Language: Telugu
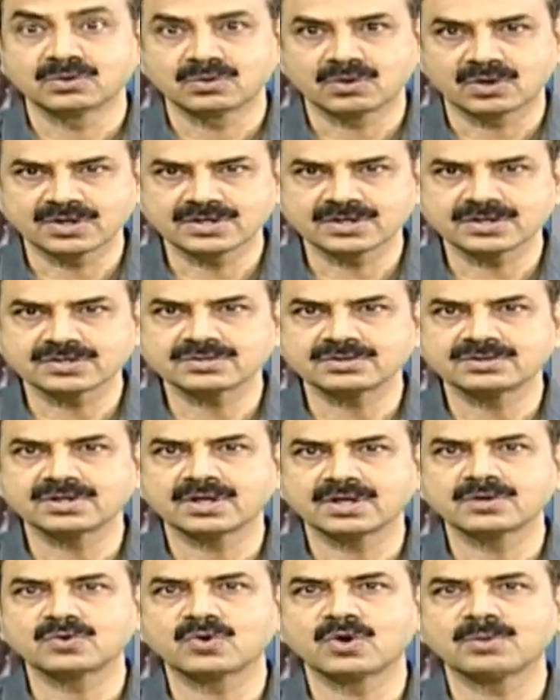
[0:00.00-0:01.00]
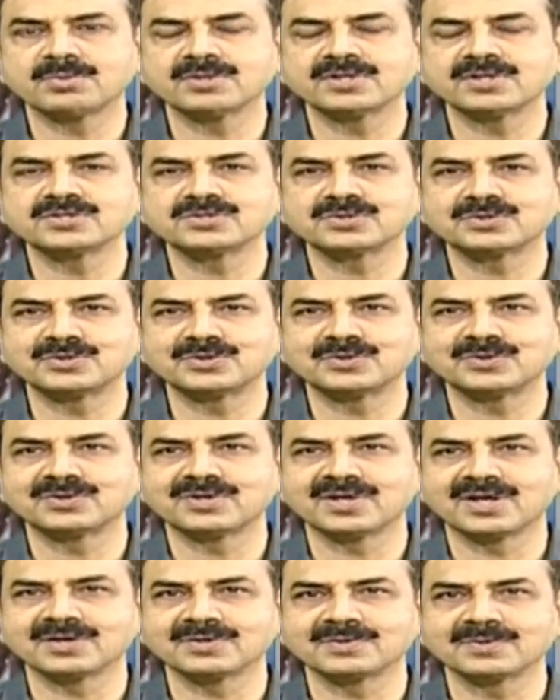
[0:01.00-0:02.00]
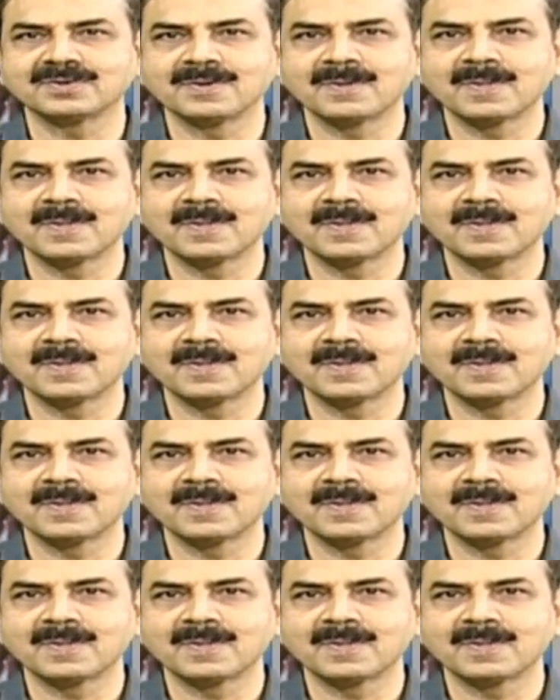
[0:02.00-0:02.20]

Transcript: గొడవ చేస్తుంటారు కోపం తెచ్చుకుంటూ ఉంటారు